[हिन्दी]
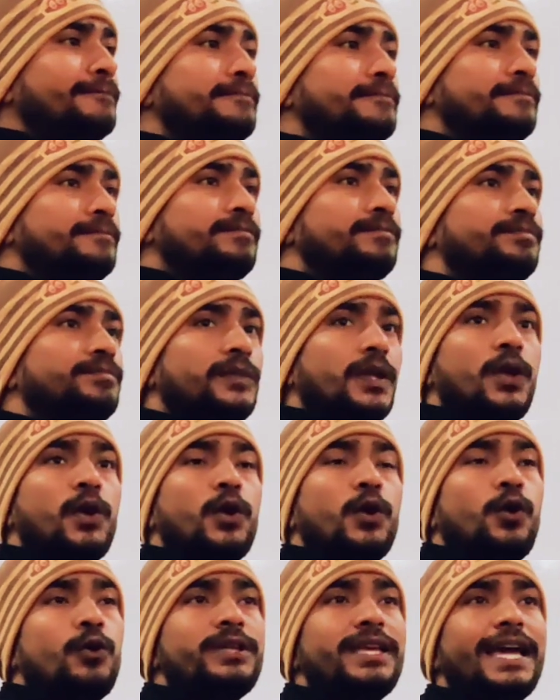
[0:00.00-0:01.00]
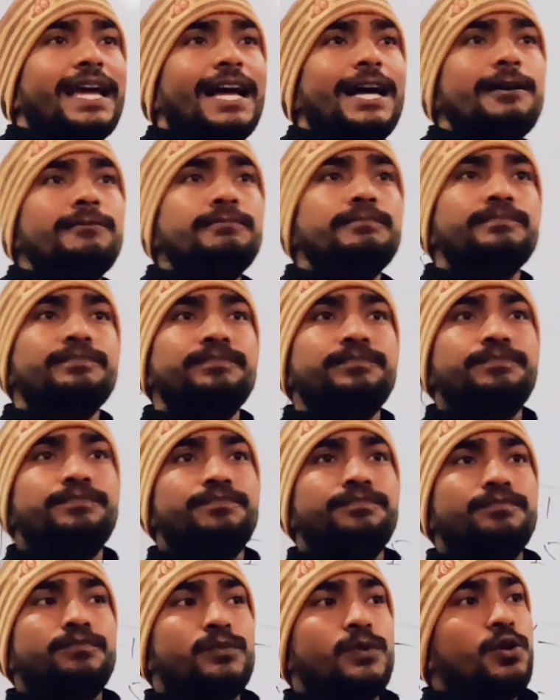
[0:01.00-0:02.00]
yes. हो जाएगा
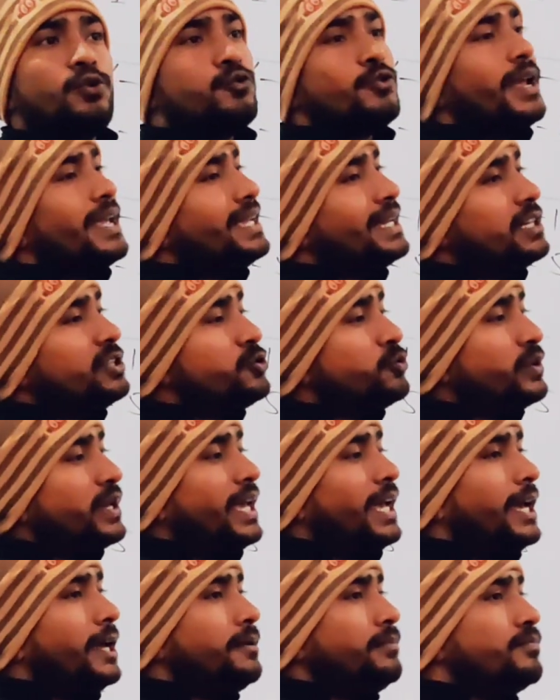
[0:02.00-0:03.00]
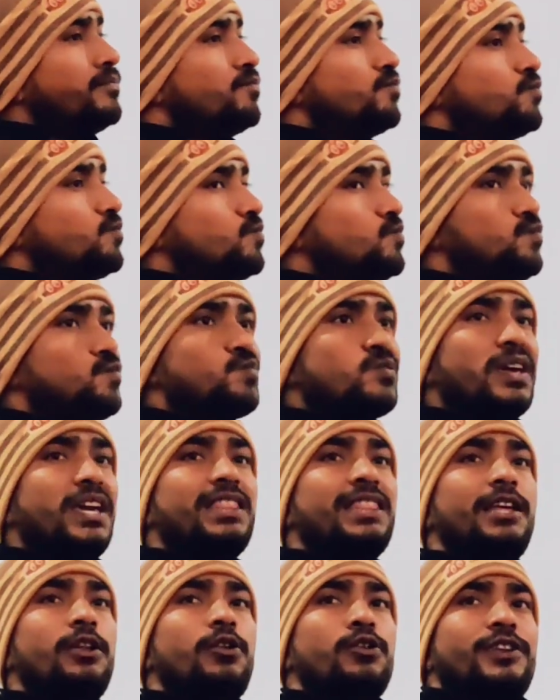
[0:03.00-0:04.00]
yes. ट्राई कर चुके हैं
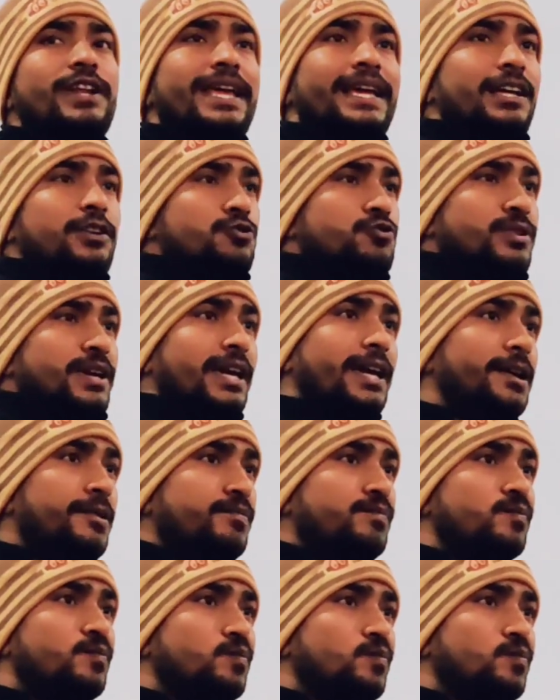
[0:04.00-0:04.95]
कितने लोग ट्राई कर चुके हैं